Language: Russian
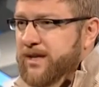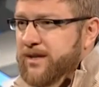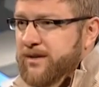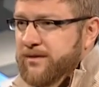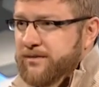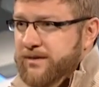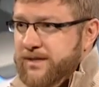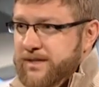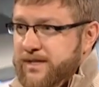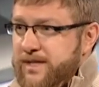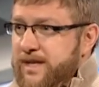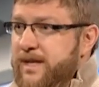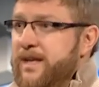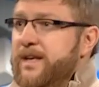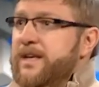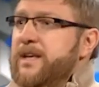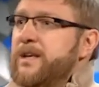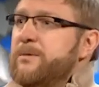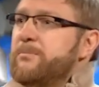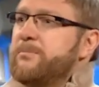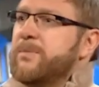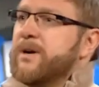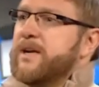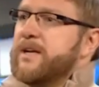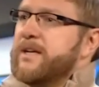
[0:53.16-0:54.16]
в
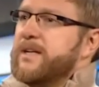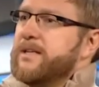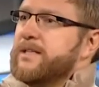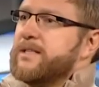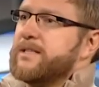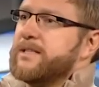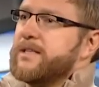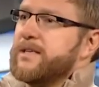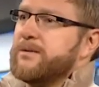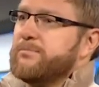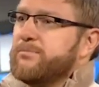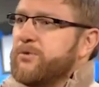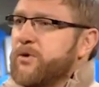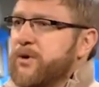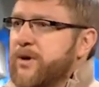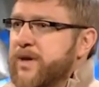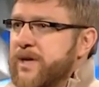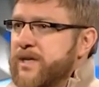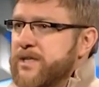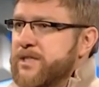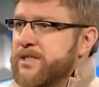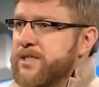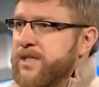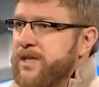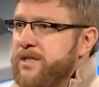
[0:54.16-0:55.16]
отделении полиции по
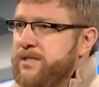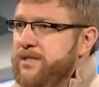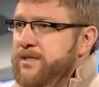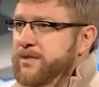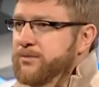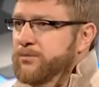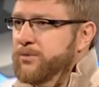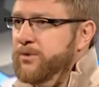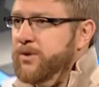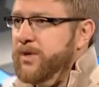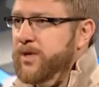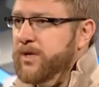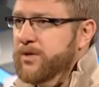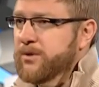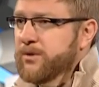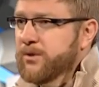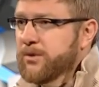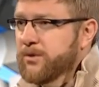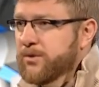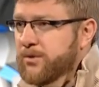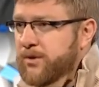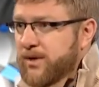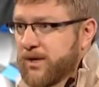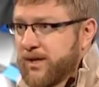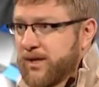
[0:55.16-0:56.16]
Кронштадтскому району,